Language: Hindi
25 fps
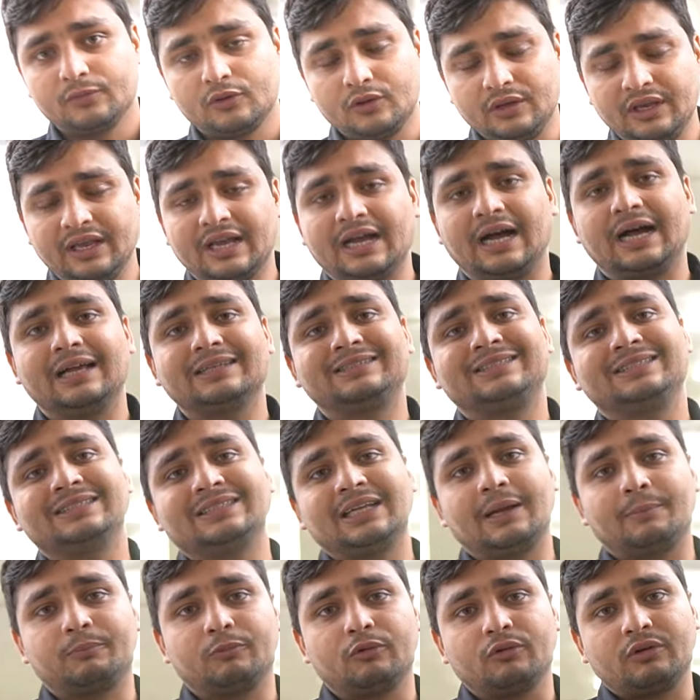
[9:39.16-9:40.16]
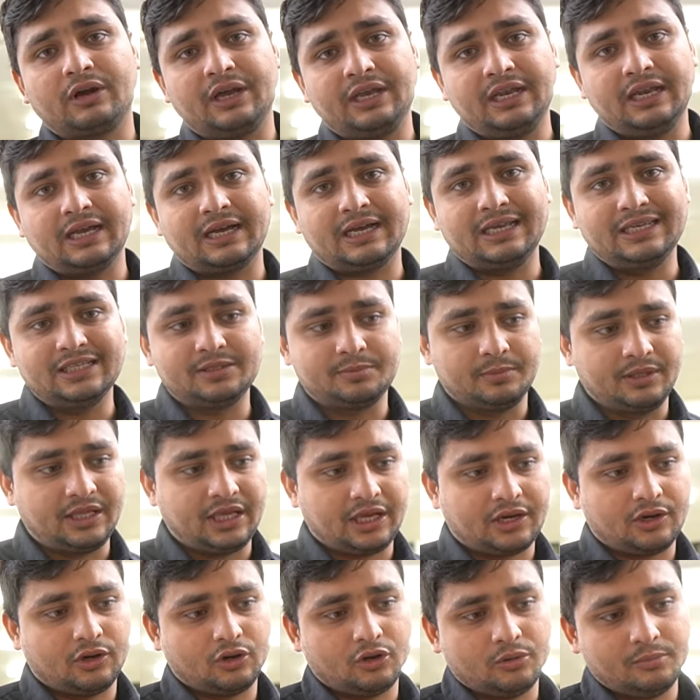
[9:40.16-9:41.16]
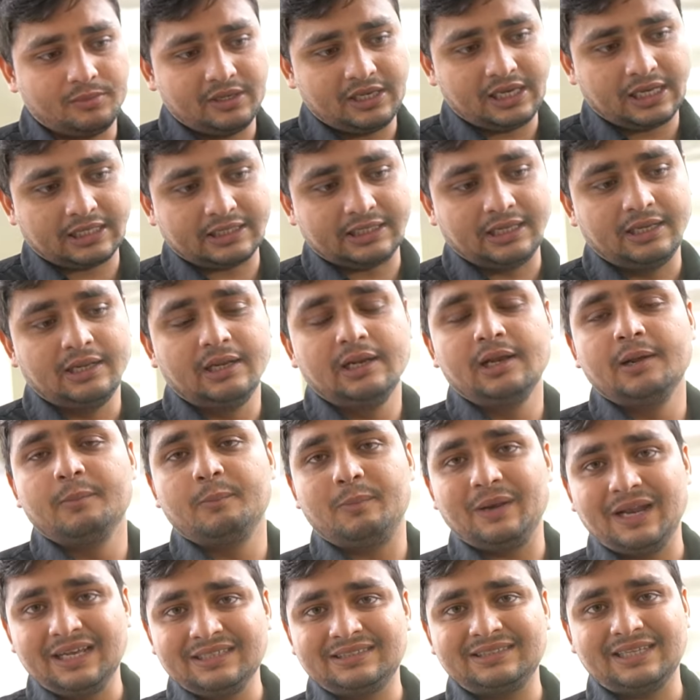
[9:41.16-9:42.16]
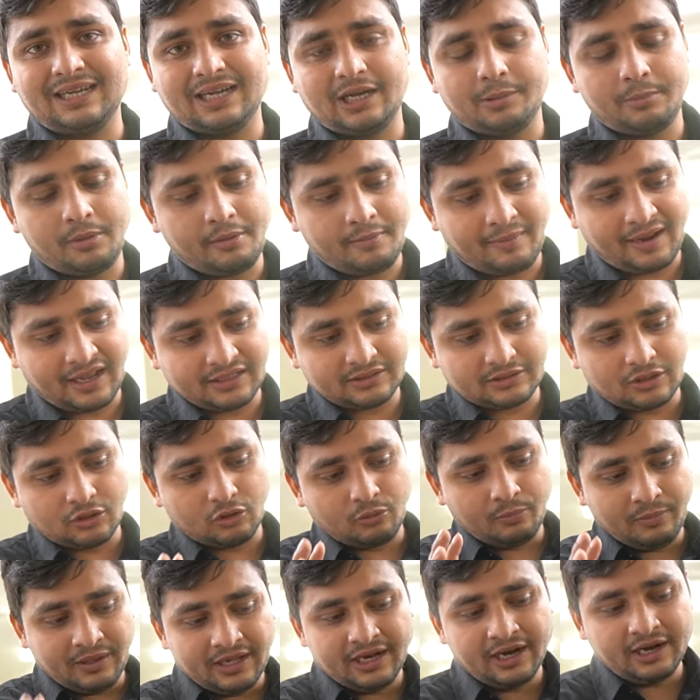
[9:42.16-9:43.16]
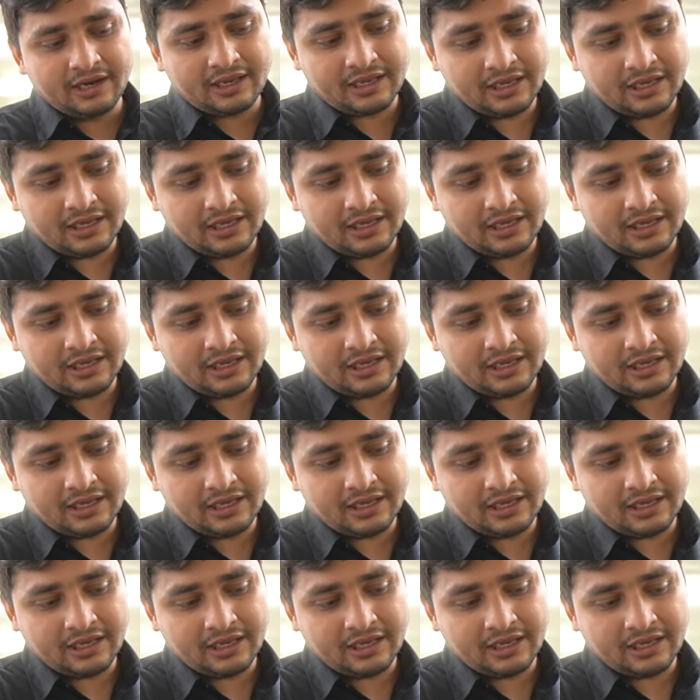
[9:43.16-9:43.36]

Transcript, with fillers: तो ये खास चीज़ आपको कहीं ना कहीं इसमें देखने को मिल जाता है प्लस अगर मैं बात करूँ मिरर